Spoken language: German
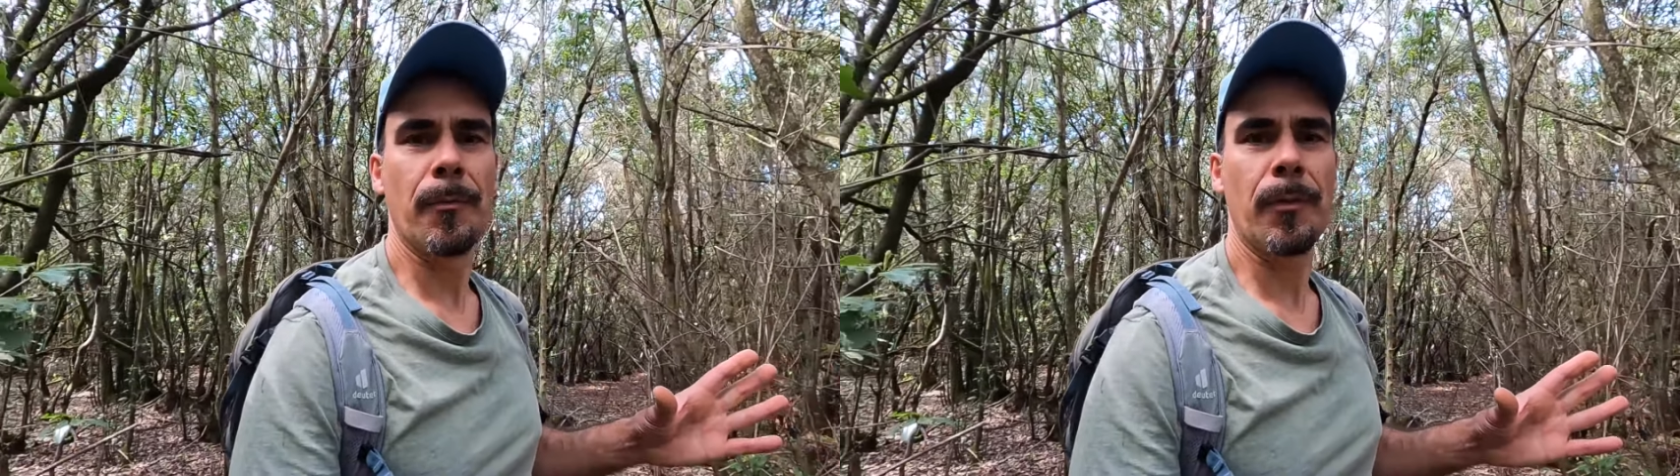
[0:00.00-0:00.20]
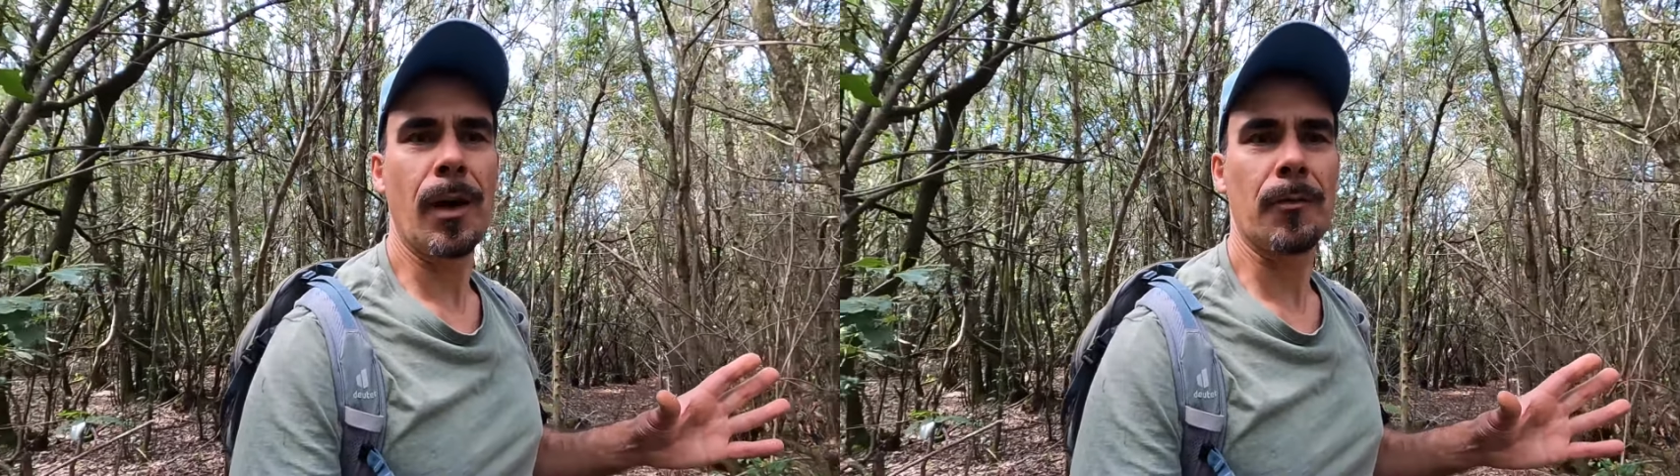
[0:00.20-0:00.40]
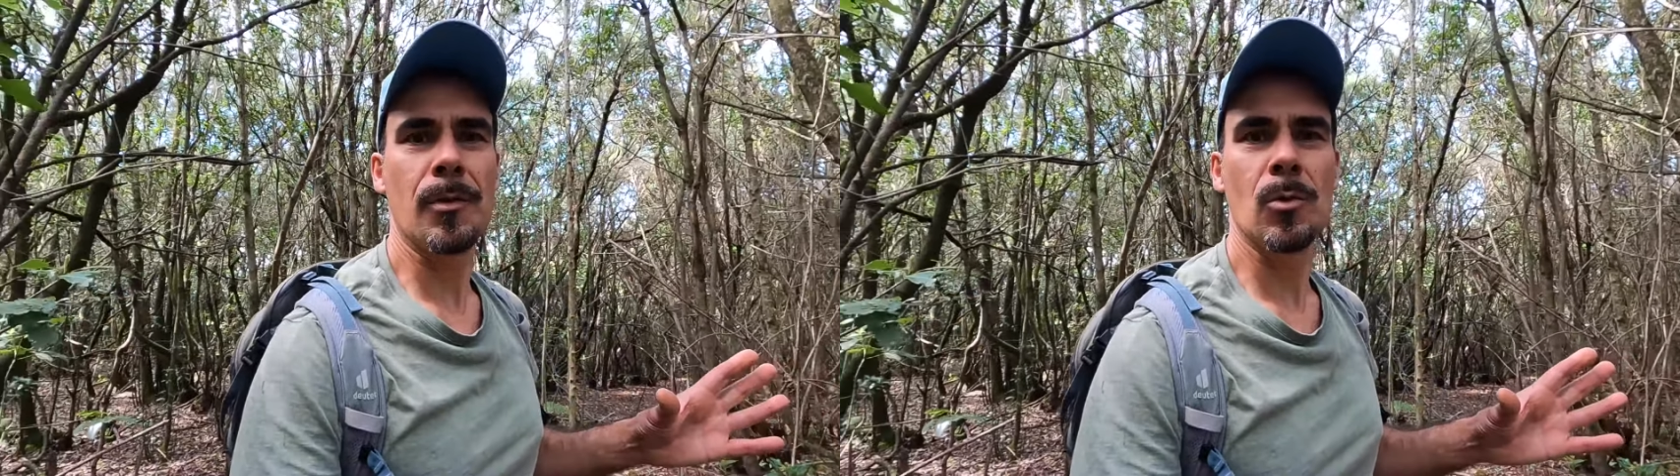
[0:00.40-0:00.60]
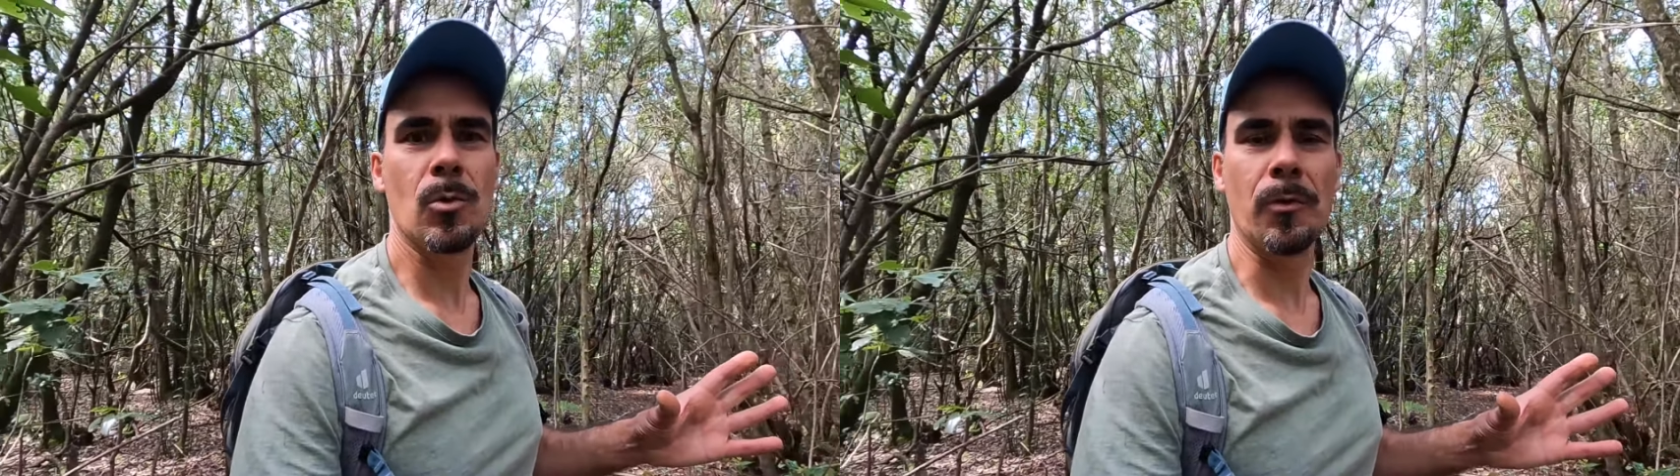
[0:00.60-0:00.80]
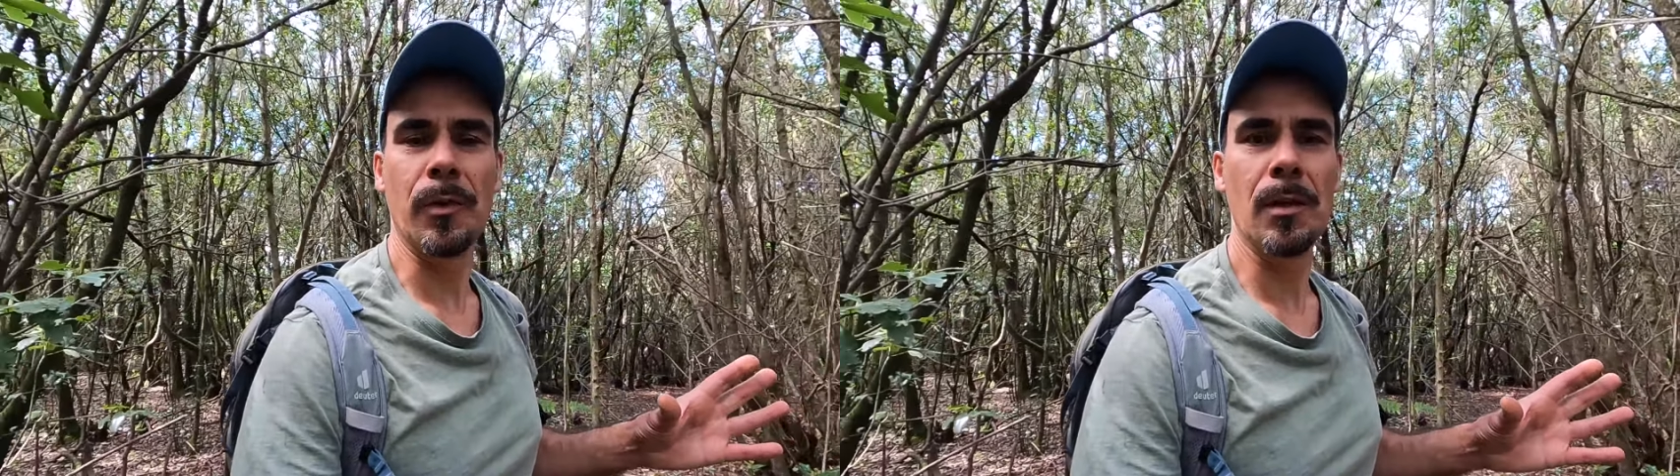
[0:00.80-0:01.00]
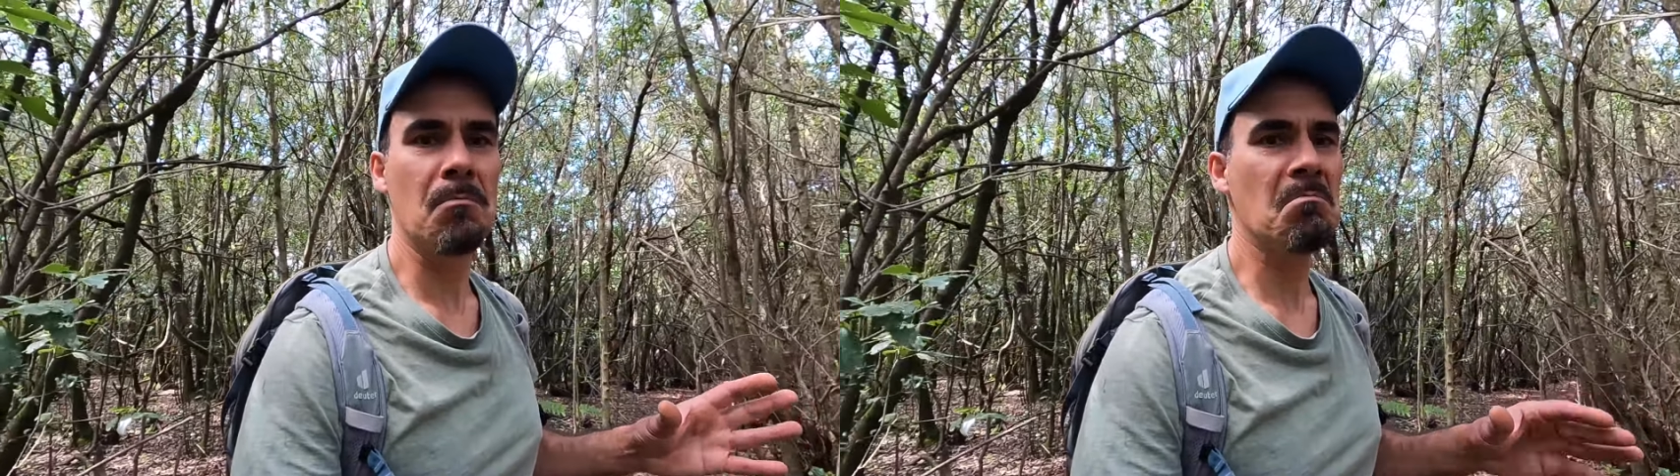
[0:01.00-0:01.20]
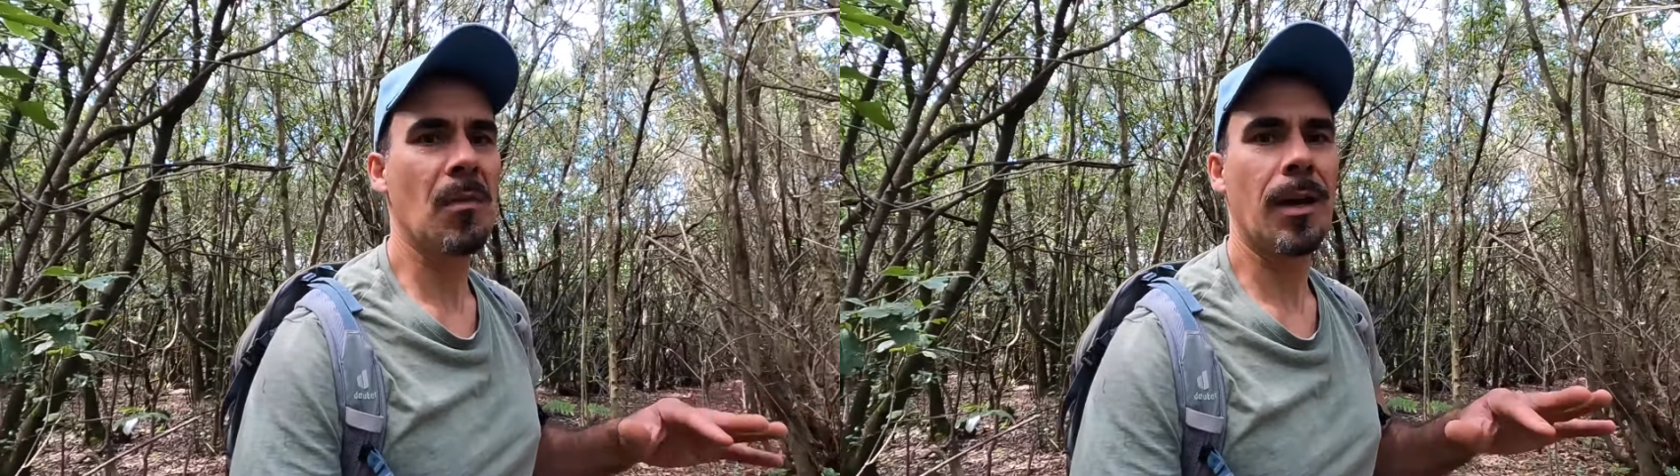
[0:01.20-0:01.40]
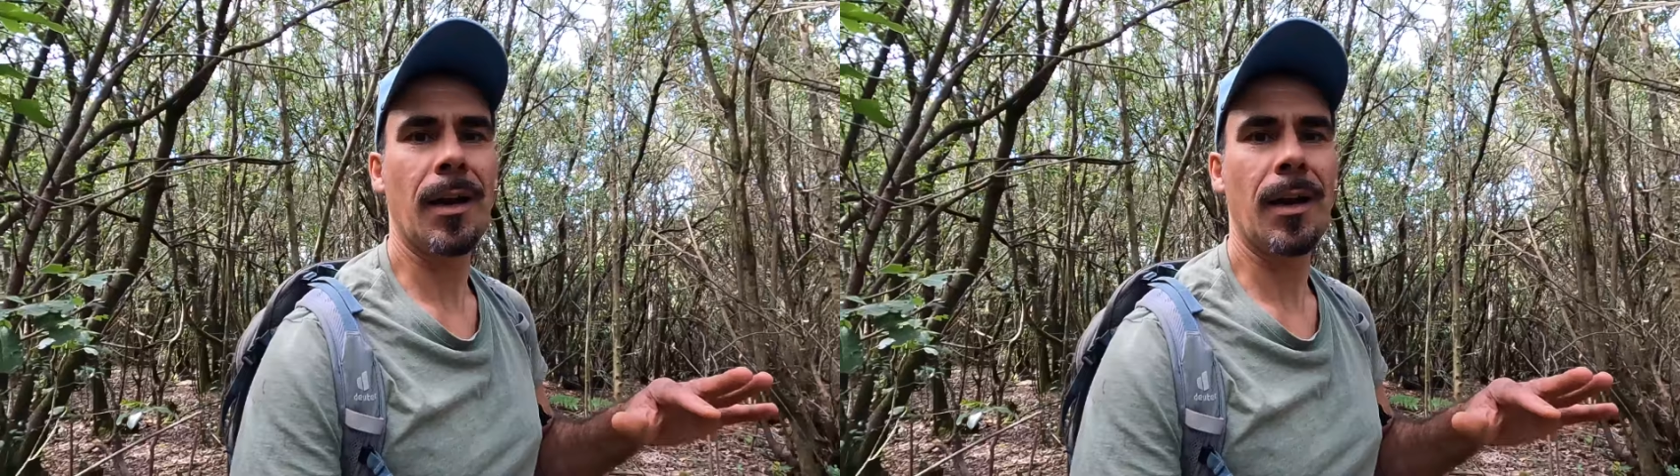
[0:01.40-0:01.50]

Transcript: Pfad versucht zu finden.